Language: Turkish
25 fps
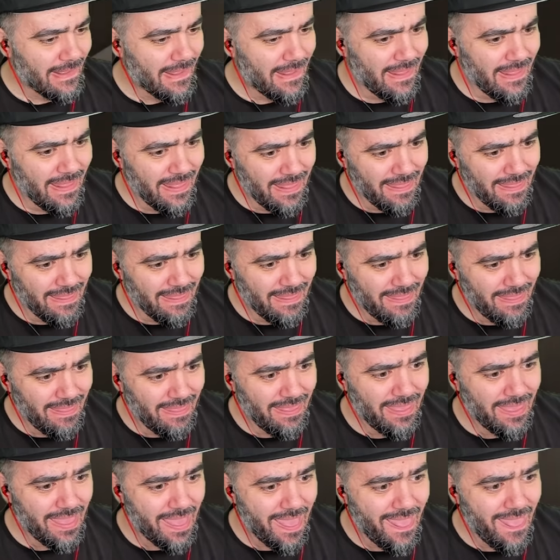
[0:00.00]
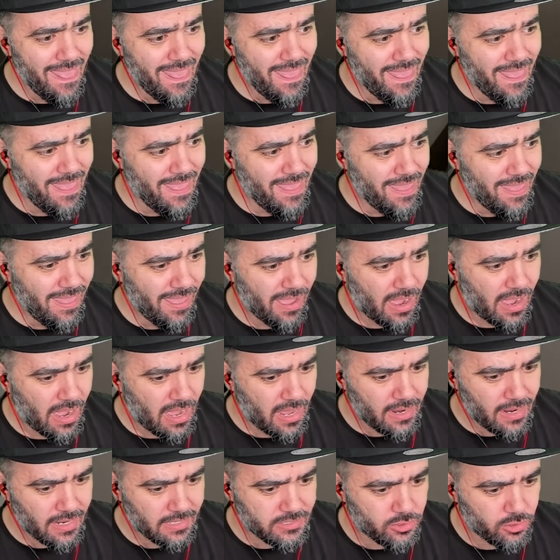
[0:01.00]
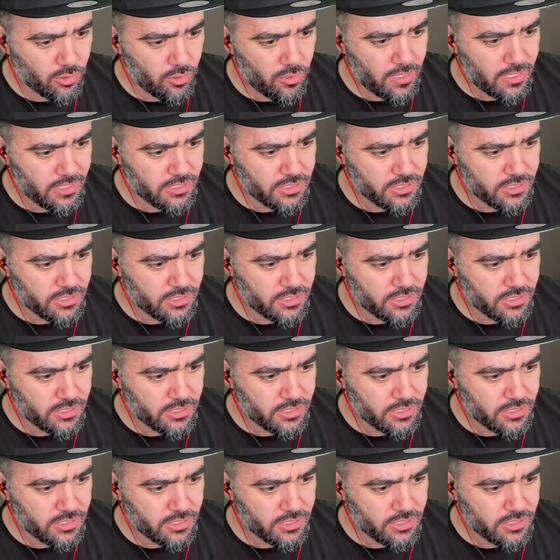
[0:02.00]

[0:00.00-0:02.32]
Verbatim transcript: Ee, ee, ağlarsın öyle